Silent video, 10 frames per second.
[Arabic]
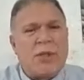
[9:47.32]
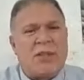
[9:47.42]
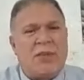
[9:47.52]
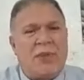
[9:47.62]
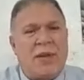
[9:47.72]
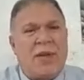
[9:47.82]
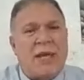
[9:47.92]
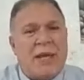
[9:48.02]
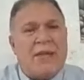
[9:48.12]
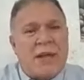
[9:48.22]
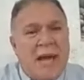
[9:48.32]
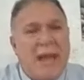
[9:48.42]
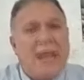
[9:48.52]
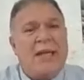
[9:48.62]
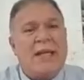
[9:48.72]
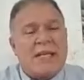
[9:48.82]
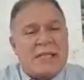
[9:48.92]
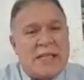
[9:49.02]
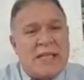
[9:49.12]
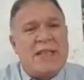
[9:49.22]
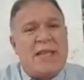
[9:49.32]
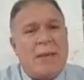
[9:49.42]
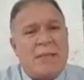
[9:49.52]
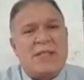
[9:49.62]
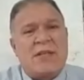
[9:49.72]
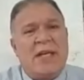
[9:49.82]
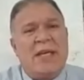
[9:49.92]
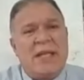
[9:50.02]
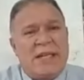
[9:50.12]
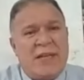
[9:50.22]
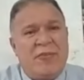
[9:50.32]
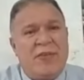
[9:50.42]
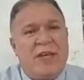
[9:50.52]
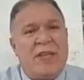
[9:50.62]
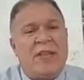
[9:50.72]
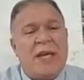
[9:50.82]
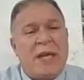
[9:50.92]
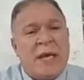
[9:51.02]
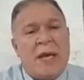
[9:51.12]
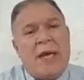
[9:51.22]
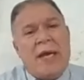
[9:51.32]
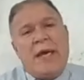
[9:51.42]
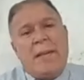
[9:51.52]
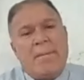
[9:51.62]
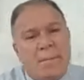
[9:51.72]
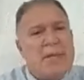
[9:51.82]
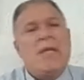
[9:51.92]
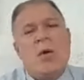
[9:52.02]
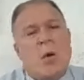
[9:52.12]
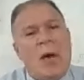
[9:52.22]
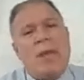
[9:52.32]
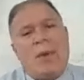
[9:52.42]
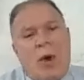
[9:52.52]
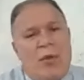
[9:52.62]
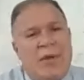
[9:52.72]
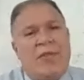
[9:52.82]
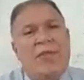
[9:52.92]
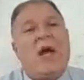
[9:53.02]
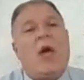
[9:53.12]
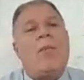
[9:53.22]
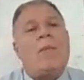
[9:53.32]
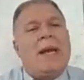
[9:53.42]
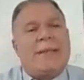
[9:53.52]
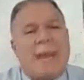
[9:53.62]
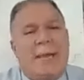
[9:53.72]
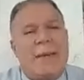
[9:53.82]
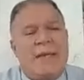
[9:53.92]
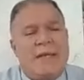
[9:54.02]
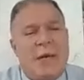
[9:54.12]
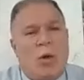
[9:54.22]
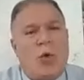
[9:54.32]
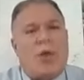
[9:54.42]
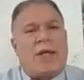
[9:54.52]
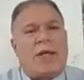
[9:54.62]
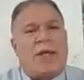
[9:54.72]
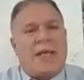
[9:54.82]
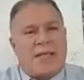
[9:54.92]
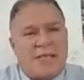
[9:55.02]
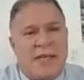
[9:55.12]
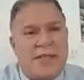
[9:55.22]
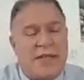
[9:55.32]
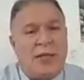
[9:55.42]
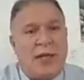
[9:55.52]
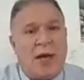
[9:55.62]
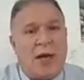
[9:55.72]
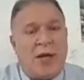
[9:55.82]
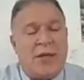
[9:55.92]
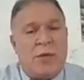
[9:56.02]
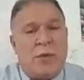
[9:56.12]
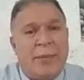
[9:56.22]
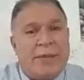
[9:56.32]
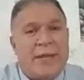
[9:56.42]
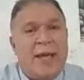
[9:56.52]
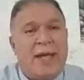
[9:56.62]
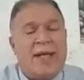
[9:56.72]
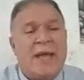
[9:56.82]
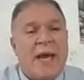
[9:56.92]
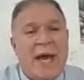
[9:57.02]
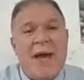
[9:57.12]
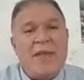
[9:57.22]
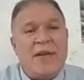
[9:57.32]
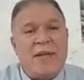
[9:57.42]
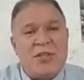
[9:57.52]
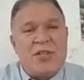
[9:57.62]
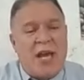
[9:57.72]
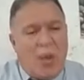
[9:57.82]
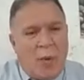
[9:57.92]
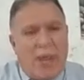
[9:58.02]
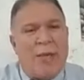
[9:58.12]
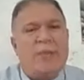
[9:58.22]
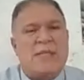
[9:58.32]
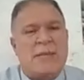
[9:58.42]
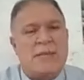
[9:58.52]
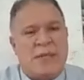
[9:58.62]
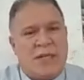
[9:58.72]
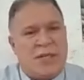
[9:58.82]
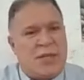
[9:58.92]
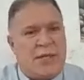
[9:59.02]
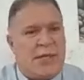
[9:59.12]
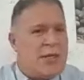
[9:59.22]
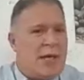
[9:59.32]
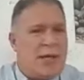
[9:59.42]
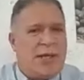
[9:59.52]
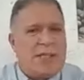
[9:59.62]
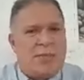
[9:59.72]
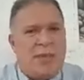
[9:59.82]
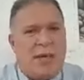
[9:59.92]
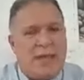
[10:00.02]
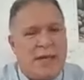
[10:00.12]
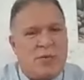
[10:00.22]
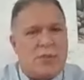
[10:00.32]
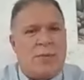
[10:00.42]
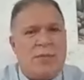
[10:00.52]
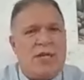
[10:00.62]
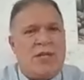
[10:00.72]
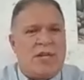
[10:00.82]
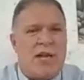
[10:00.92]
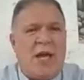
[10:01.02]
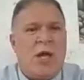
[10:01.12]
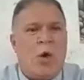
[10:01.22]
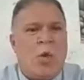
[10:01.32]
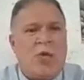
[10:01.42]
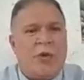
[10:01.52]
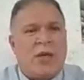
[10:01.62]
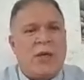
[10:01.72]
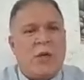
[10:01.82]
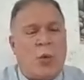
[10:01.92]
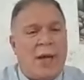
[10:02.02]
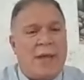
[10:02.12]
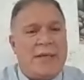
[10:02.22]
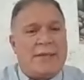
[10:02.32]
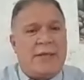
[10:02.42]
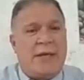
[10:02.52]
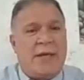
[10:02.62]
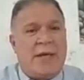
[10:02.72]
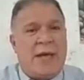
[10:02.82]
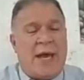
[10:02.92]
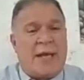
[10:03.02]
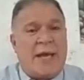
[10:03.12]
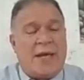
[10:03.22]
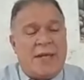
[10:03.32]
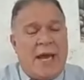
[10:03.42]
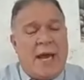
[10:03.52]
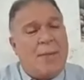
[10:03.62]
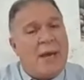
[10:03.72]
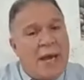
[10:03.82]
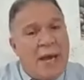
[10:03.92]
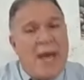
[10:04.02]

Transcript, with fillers: مختطفا إذا هل ستذهب إسرائيل لتنفيذ 134 أو 100 عملية أخرى كي تستعيد الآخرين وبالتالي هذا النجاح وأنا بدي أسميه نجاح يعني أنا اسمع لي أن أسميه نجاح وفق رواية آه، آه، هجاري نعم